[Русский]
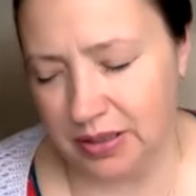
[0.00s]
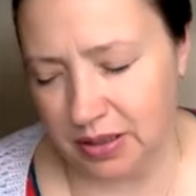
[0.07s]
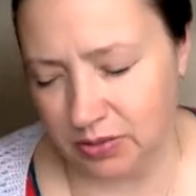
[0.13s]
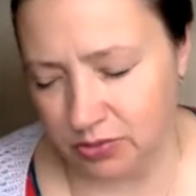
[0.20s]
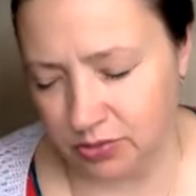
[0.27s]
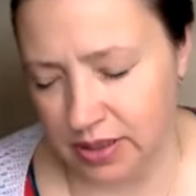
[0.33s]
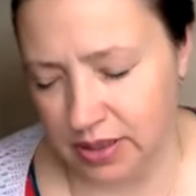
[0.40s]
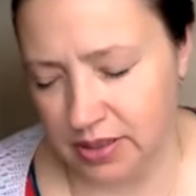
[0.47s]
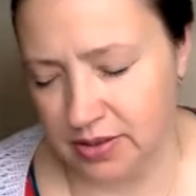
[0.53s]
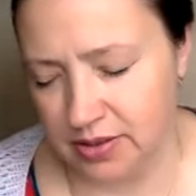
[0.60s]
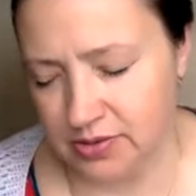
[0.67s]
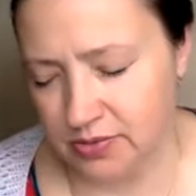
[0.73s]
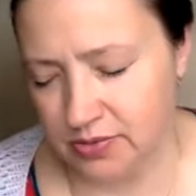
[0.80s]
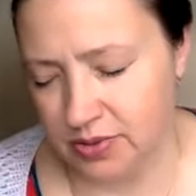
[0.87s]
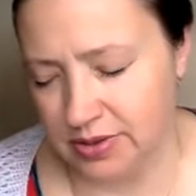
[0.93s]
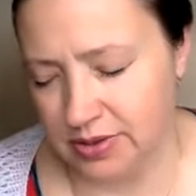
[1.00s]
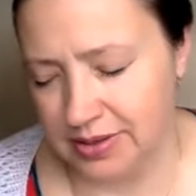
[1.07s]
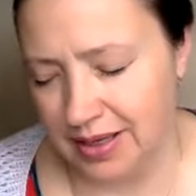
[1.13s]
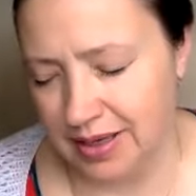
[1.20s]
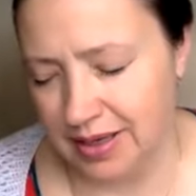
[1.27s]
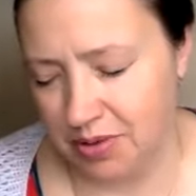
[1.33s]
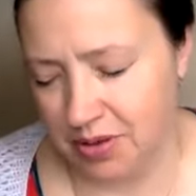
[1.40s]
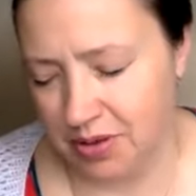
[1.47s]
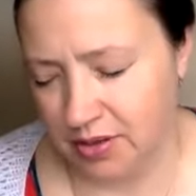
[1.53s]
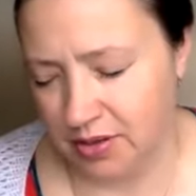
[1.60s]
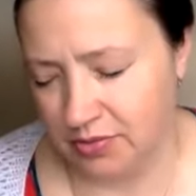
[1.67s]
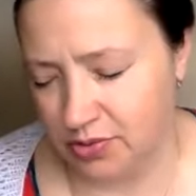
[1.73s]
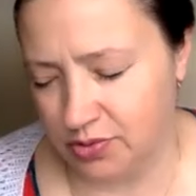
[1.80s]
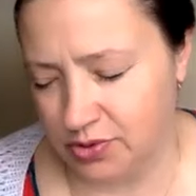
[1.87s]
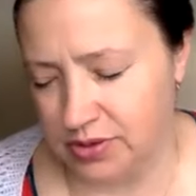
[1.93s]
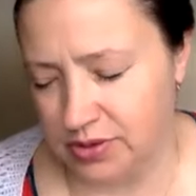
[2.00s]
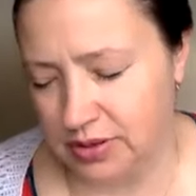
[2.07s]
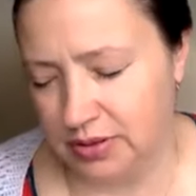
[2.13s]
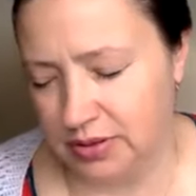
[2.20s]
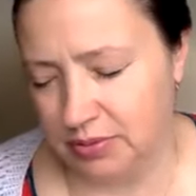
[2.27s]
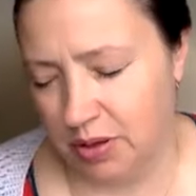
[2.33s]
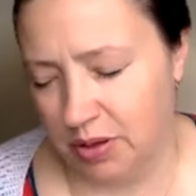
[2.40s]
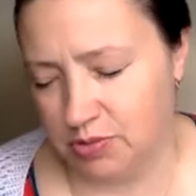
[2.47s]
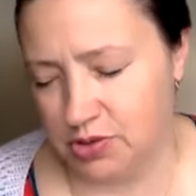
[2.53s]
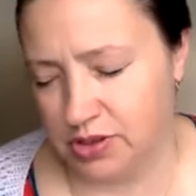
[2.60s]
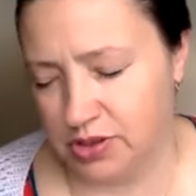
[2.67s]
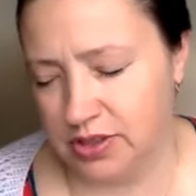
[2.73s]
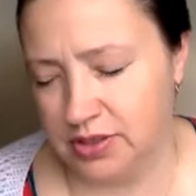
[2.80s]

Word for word: а тут они разводятся, и меня отвозят к бабушке,